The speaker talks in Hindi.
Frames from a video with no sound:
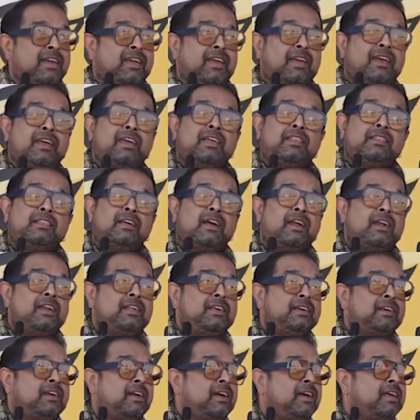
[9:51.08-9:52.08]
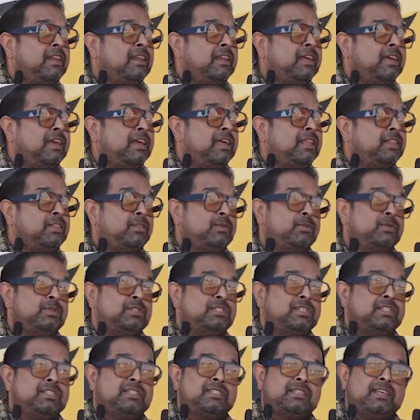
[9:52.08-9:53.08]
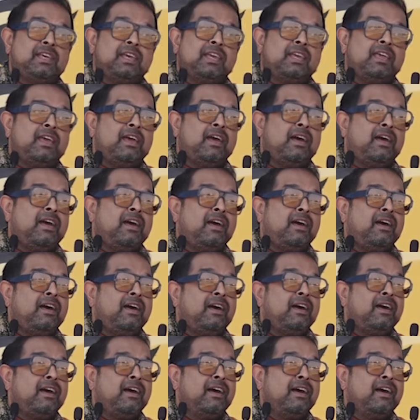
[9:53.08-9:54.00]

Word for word: कहे धड़कने तुझसे क्या